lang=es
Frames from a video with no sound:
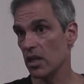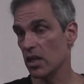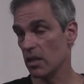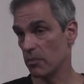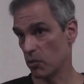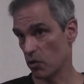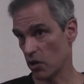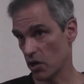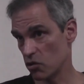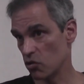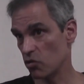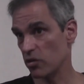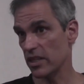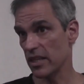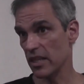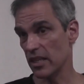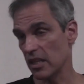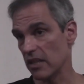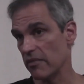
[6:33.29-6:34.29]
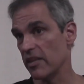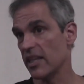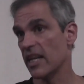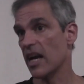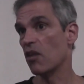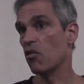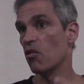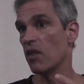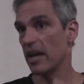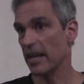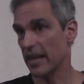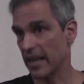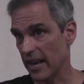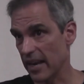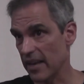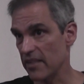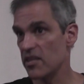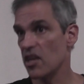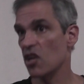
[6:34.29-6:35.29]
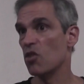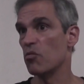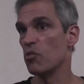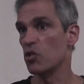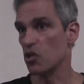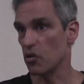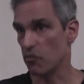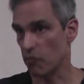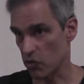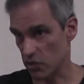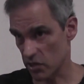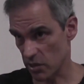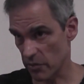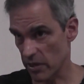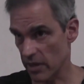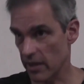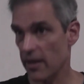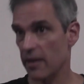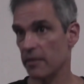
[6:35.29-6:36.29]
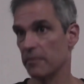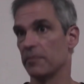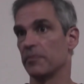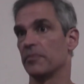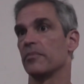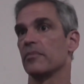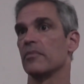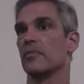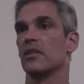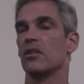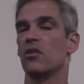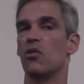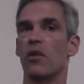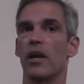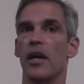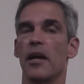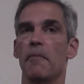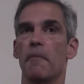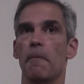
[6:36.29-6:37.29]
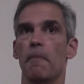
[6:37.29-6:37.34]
y por eso te identificas con las creencias como si fuese verdad. ¿ok?